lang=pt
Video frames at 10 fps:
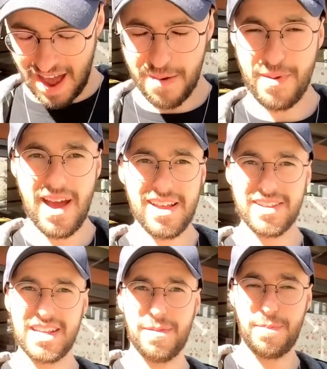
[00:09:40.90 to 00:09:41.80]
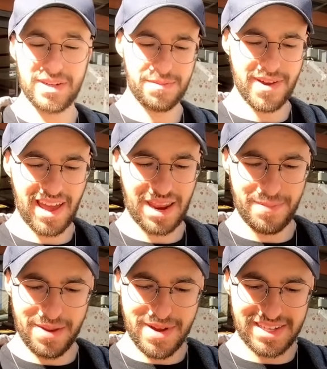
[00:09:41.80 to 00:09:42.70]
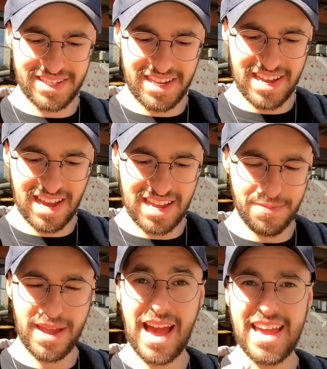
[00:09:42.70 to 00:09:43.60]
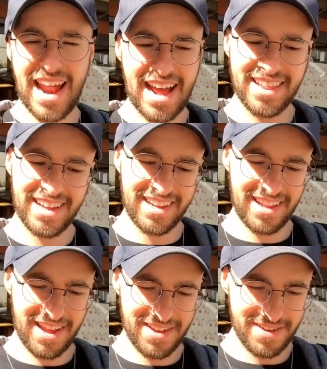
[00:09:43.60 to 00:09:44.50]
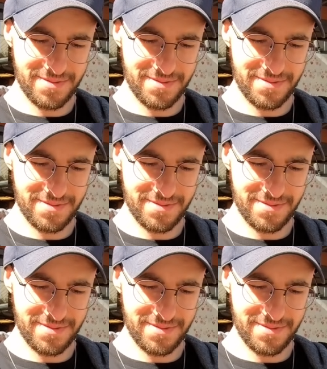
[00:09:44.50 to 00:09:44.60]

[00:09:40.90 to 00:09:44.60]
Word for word: A massa, dá pra perceber que ela é bem macia e bem airada, né?